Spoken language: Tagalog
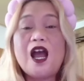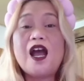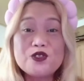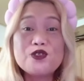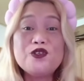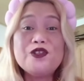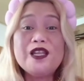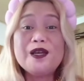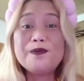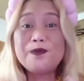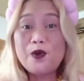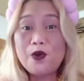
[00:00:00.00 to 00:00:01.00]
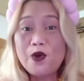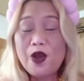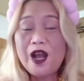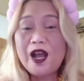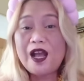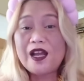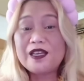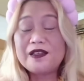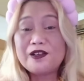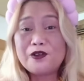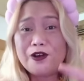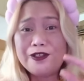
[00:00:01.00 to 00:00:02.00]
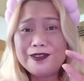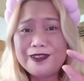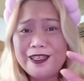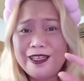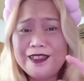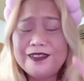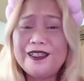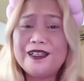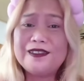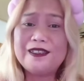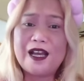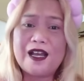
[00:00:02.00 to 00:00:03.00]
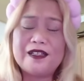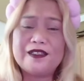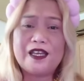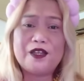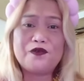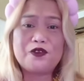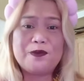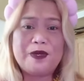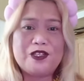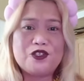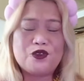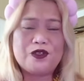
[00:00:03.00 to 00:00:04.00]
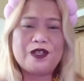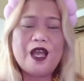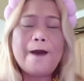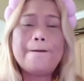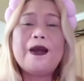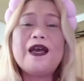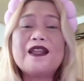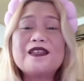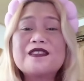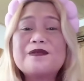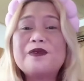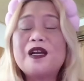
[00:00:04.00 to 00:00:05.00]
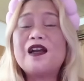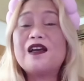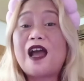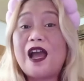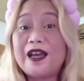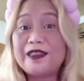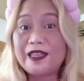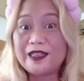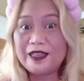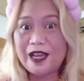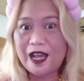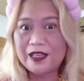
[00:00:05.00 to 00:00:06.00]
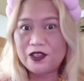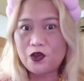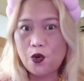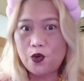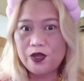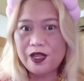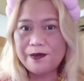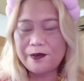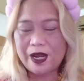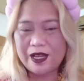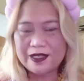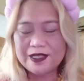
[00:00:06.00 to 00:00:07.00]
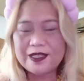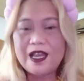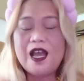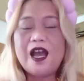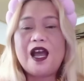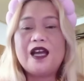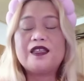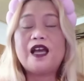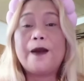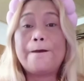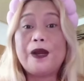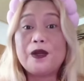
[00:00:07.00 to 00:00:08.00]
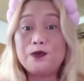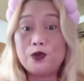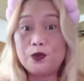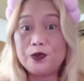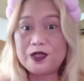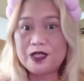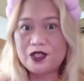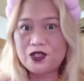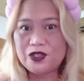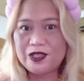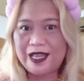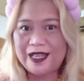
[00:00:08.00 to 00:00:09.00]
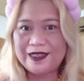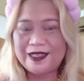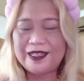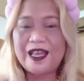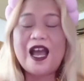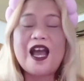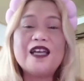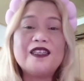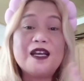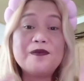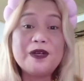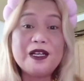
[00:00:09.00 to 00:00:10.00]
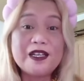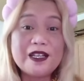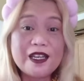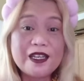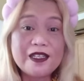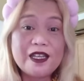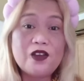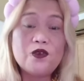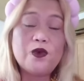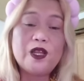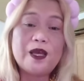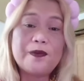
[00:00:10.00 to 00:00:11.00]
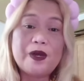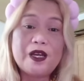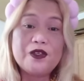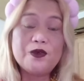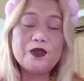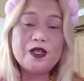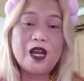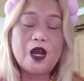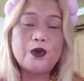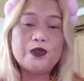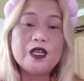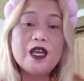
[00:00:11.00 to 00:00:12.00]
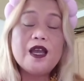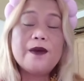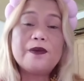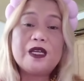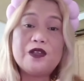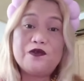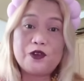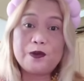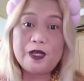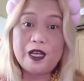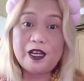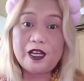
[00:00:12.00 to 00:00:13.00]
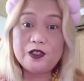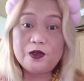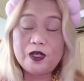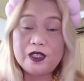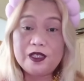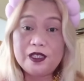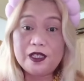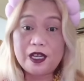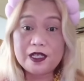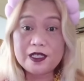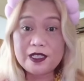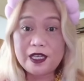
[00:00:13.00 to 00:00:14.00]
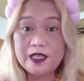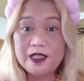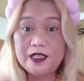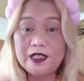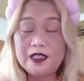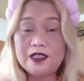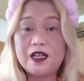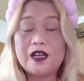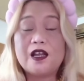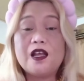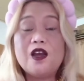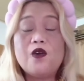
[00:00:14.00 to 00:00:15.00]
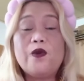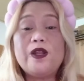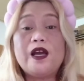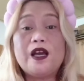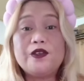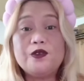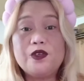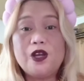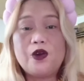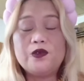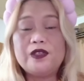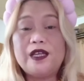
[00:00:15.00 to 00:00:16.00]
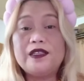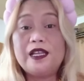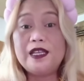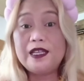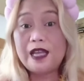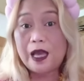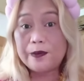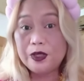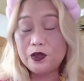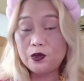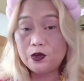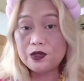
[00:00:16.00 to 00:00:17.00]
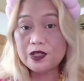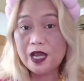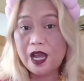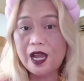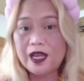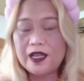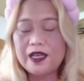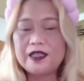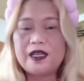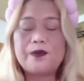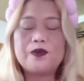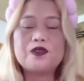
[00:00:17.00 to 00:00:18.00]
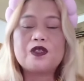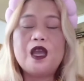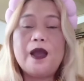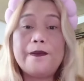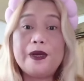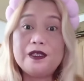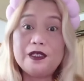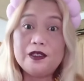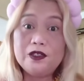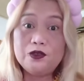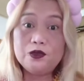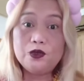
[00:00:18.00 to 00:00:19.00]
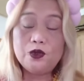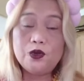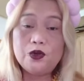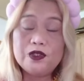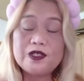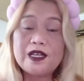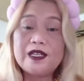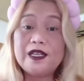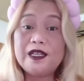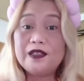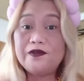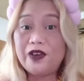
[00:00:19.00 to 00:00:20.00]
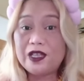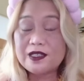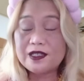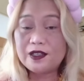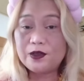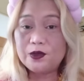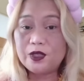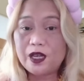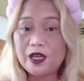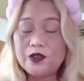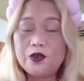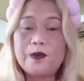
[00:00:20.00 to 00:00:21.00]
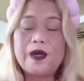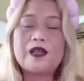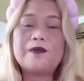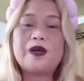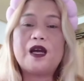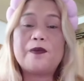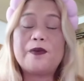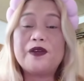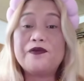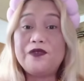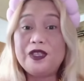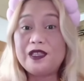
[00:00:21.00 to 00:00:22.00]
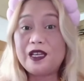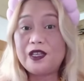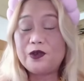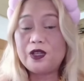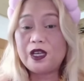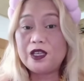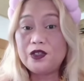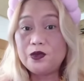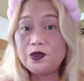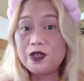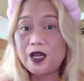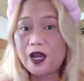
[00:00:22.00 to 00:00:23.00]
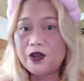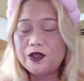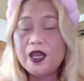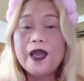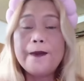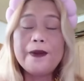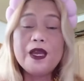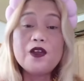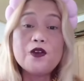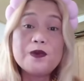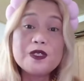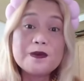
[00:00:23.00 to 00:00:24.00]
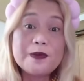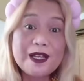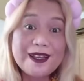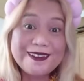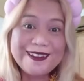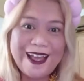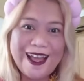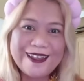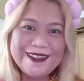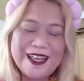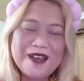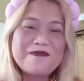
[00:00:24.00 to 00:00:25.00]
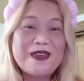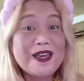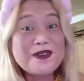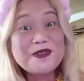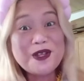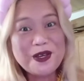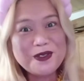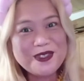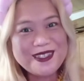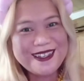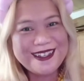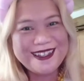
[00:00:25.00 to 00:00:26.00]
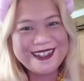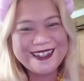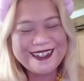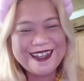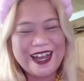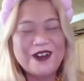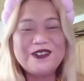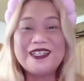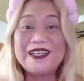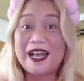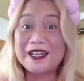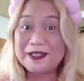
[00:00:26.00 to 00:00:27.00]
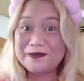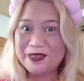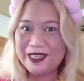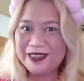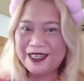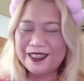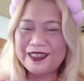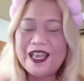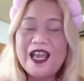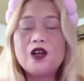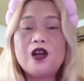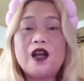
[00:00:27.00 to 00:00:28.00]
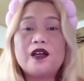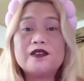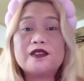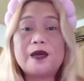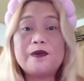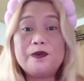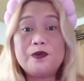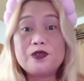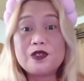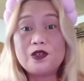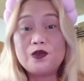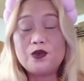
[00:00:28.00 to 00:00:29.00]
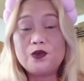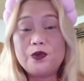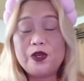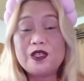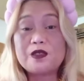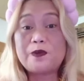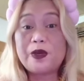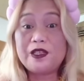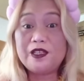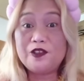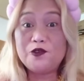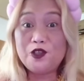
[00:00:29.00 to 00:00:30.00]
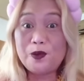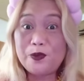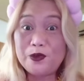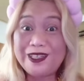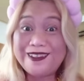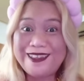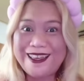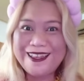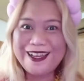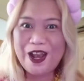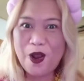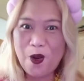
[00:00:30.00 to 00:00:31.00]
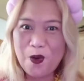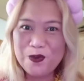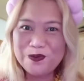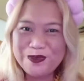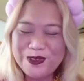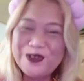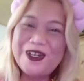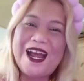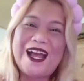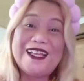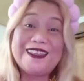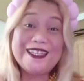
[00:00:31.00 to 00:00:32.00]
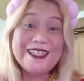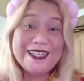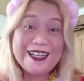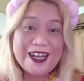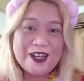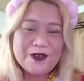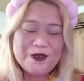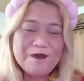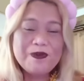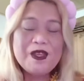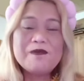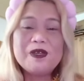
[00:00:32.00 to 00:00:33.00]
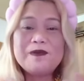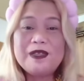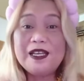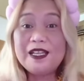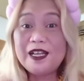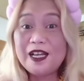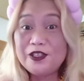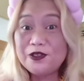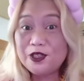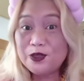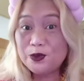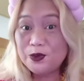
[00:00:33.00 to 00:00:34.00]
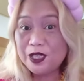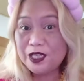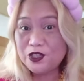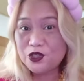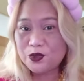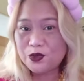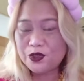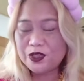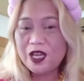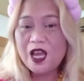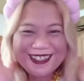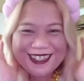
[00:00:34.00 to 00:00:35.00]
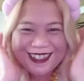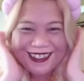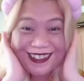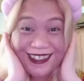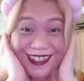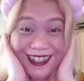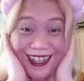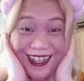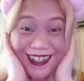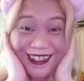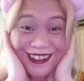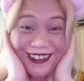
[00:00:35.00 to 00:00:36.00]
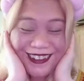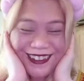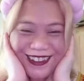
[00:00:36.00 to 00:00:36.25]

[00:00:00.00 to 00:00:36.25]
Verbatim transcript: So, yun lang po ang aking konting dagdag na information para sa mga a-attend ng ating Holy Mass at ang pagproposesyon natin. At ang mga rena, kung wala pa kayong gown, mag-inform lang kayo kay Tita Arceli na wala kayong gown, dadali namin doon sa hali. Tapos, pagdating nyo doon, sana in advance, nandun na kayo para makapag-fit kayo ng inyong gown. Pero, mas maganda na meron na kayong sariling gown na gagamitin. Ang sabi po sa grupo is pwede nyo na pong i-take home yung ating gown. Magbigay lang kayo ng donation. Excited na nga ako!